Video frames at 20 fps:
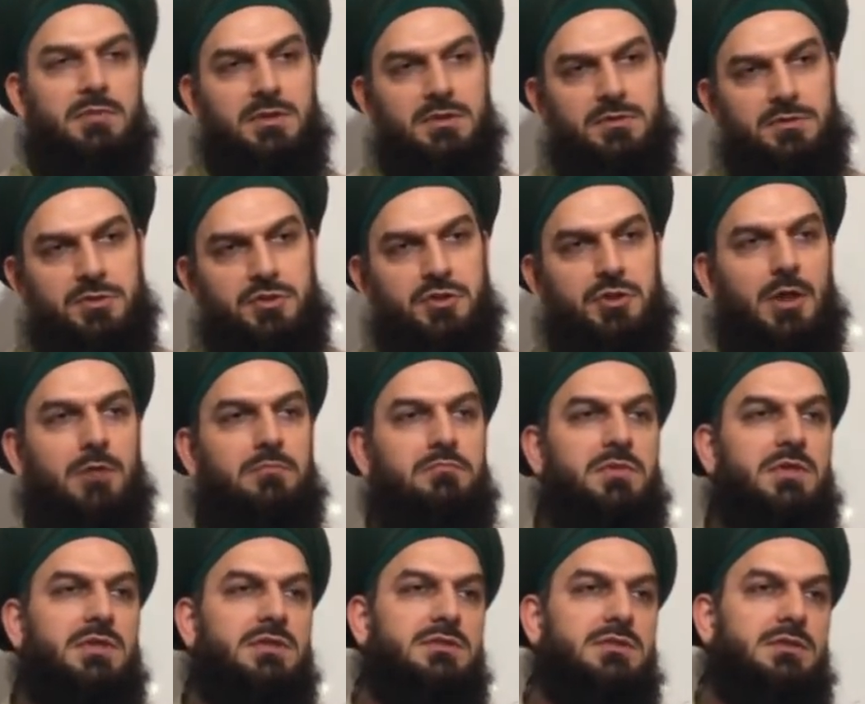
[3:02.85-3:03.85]
birisi Şam,
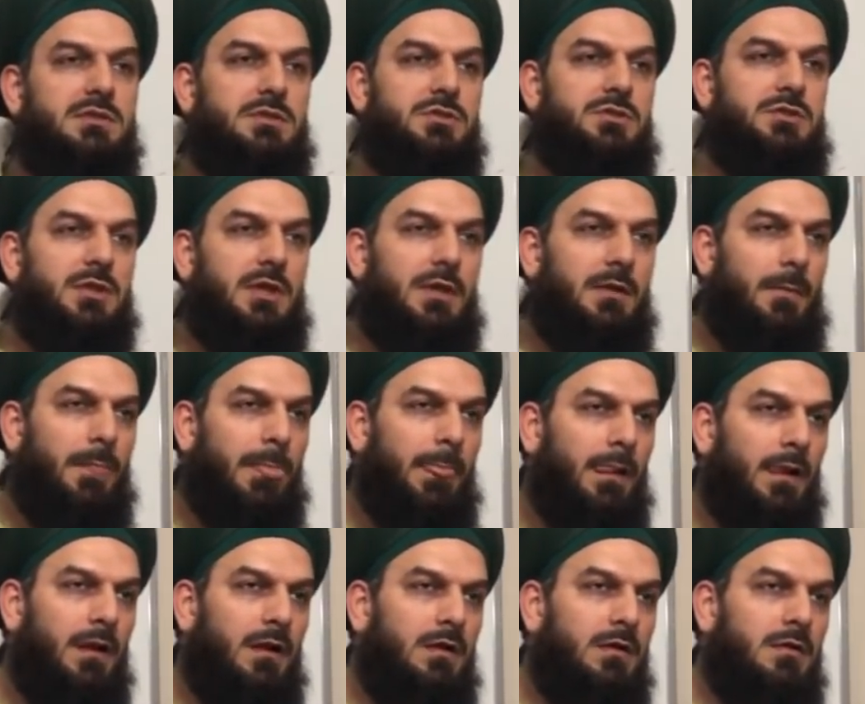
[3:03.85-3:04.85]
birisi işte
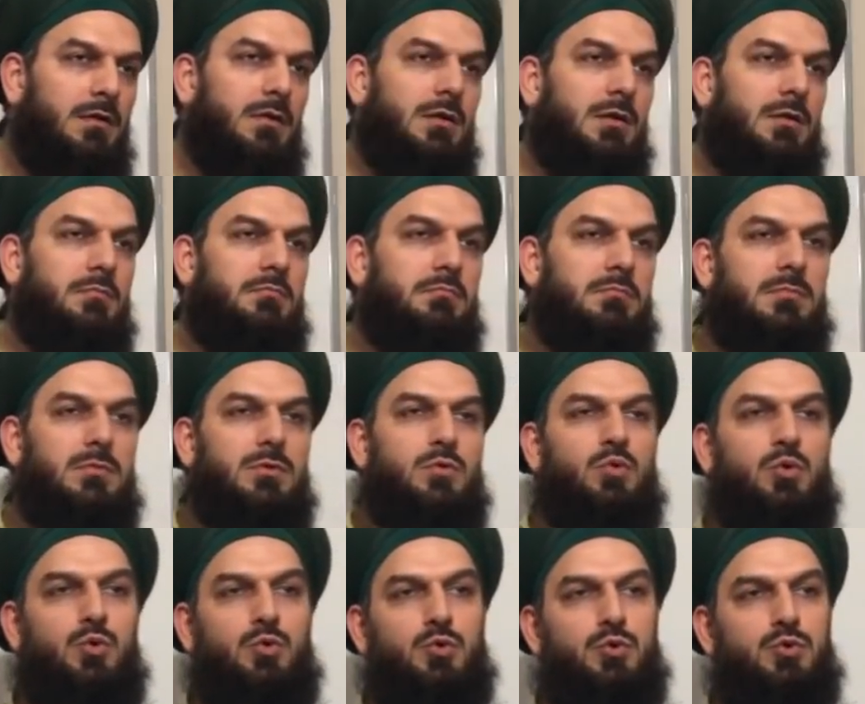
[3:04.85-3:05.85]
e,
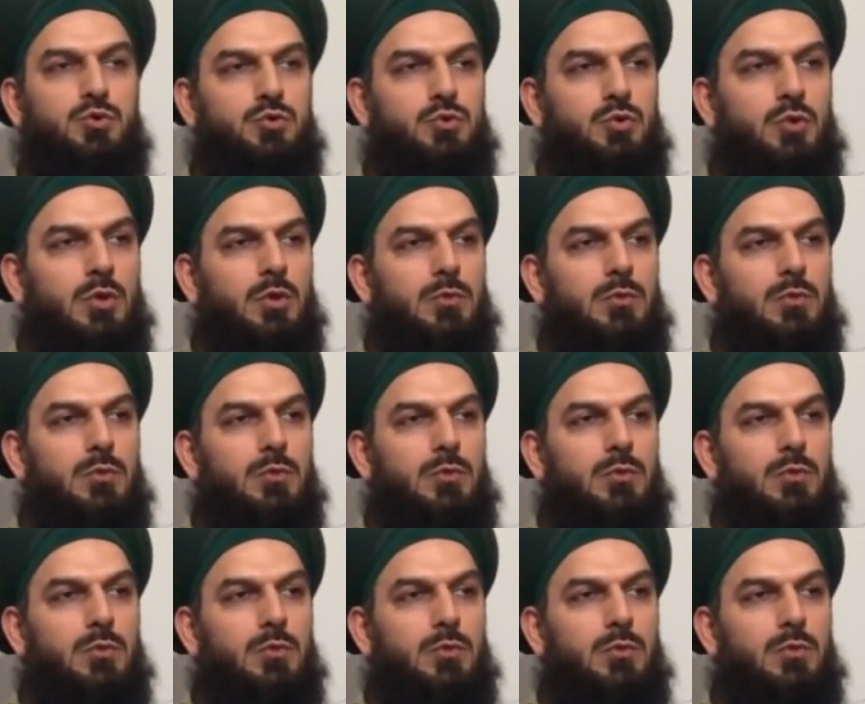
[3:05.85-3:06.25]
Kudüs.